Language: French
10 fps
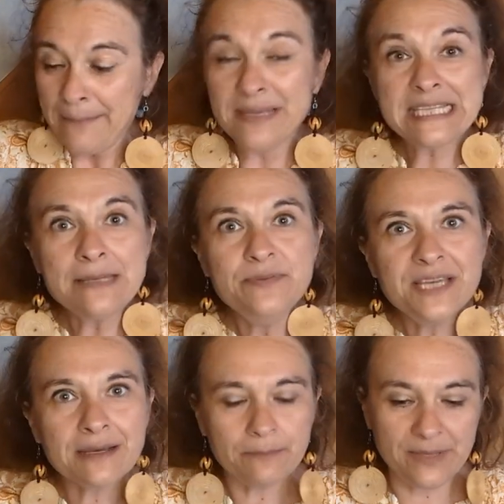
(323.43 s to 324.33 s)
Mais c'est
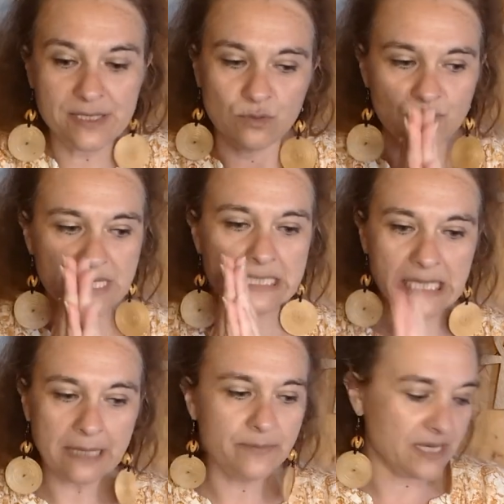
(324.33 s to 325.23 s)
bien parce qu'on sait
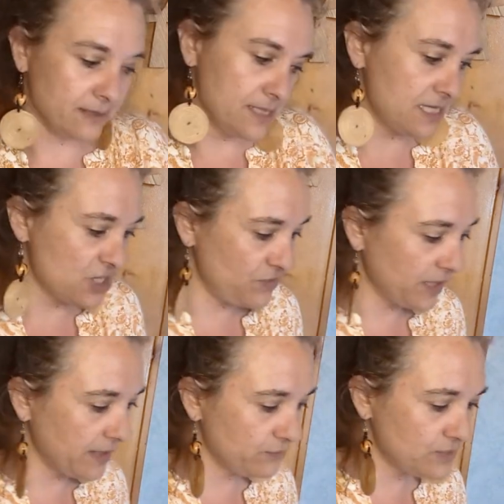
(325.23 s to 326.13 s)
très bien et ça je vais
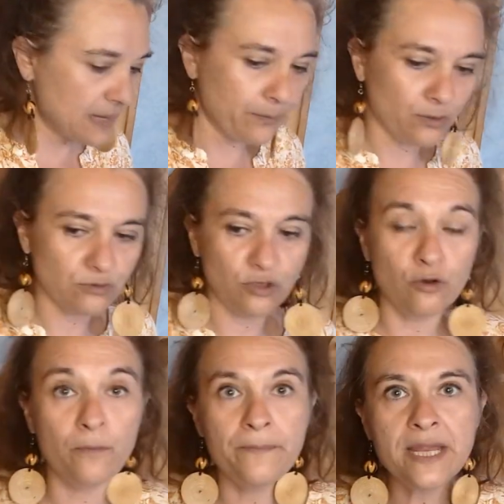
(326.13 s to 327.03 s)
rien vous apprendre que
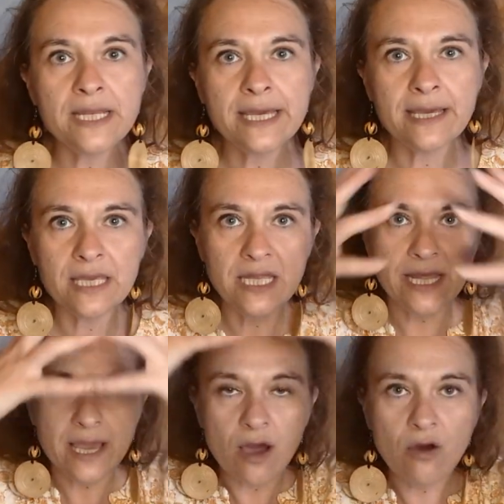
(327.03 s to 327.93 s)
le bélier il
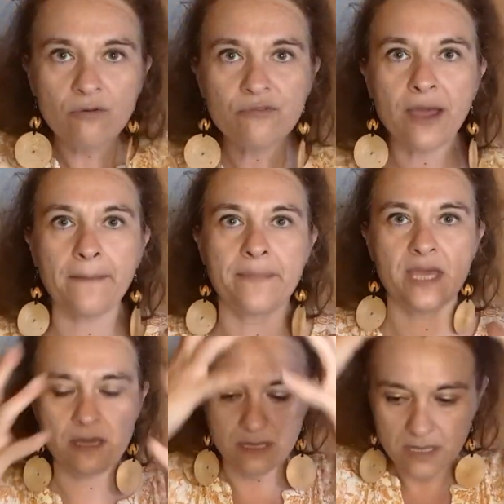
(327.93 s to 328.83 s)
est
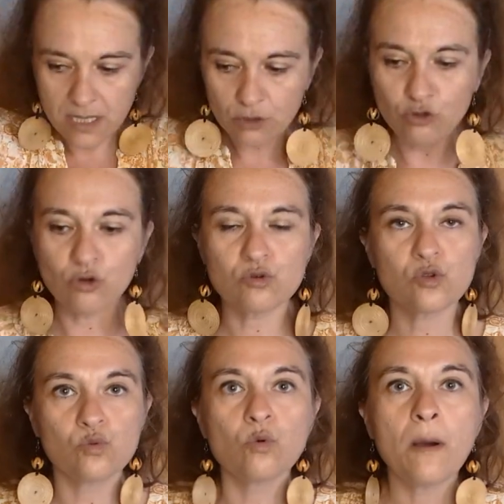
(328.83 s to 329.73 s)
enfermé dans
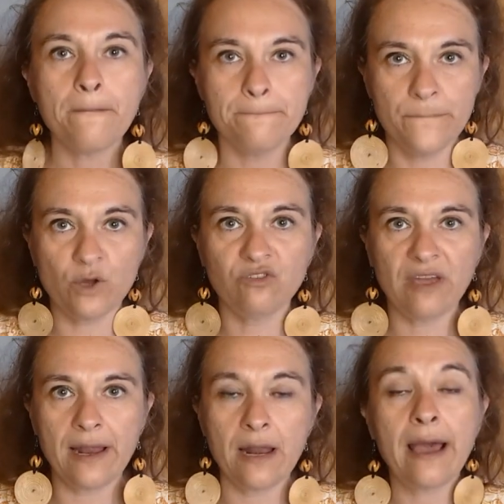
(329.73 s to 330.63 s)
son
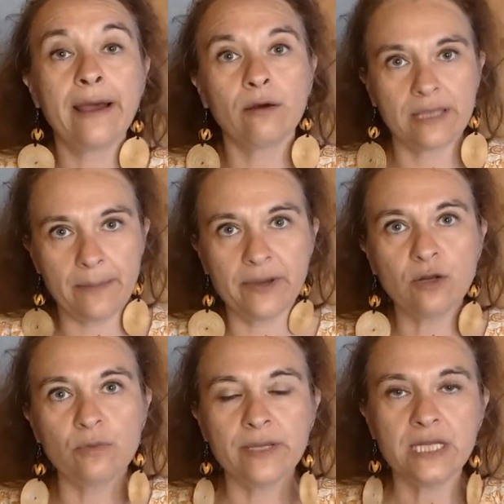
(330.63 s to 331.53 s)
mental. Alors, il n'y a pas
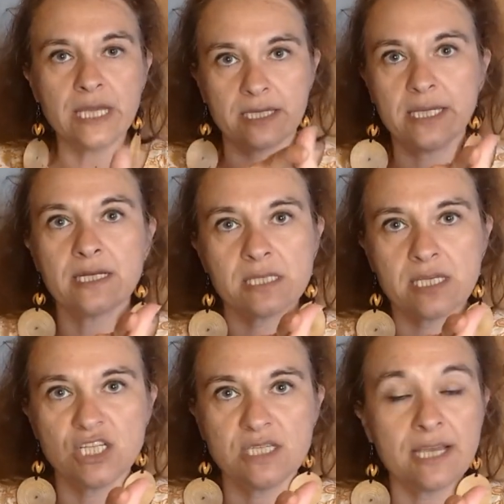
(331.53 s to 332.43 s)
que le bélier, il y a le
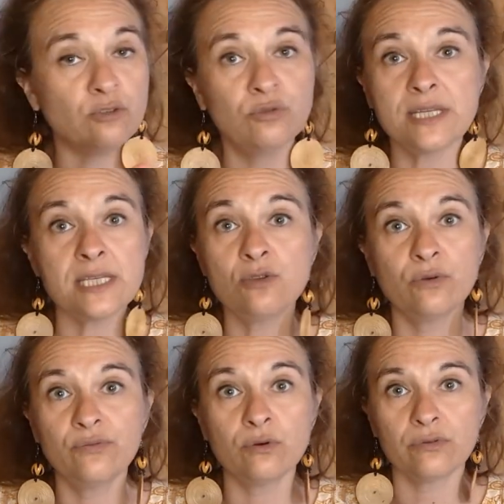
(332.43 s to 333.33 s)
sagittaire, tous les signes de
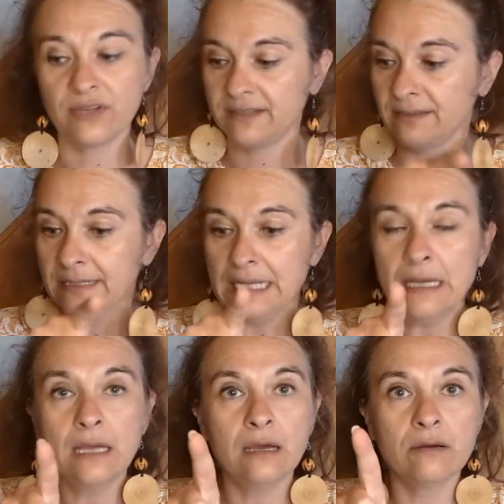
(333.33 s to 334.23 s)
feu en fait.
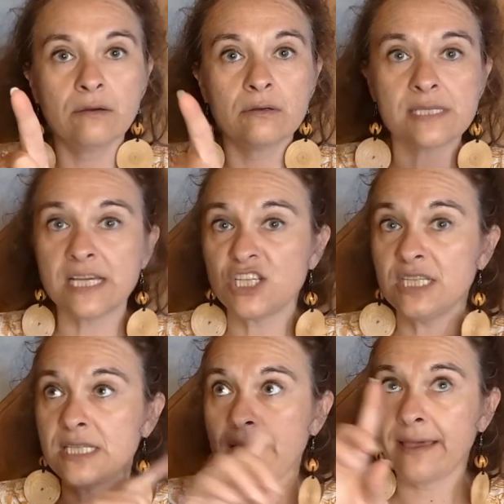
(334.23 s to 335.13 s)
Euh,
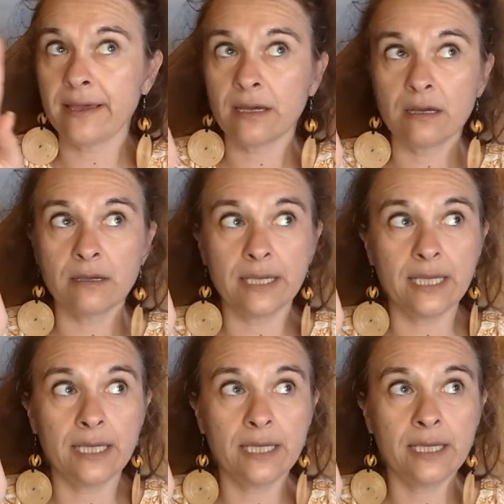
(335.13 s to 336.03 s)
sagittaire
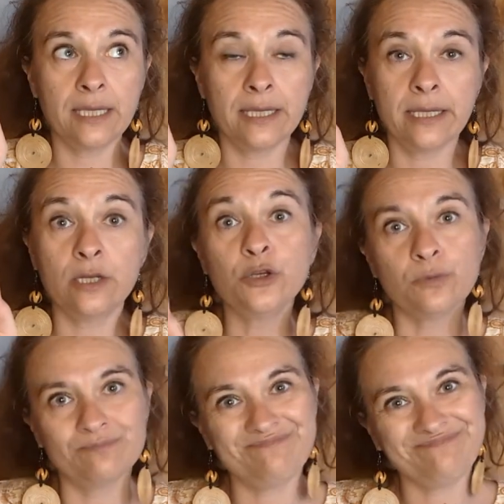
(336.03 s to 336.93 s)
et lion.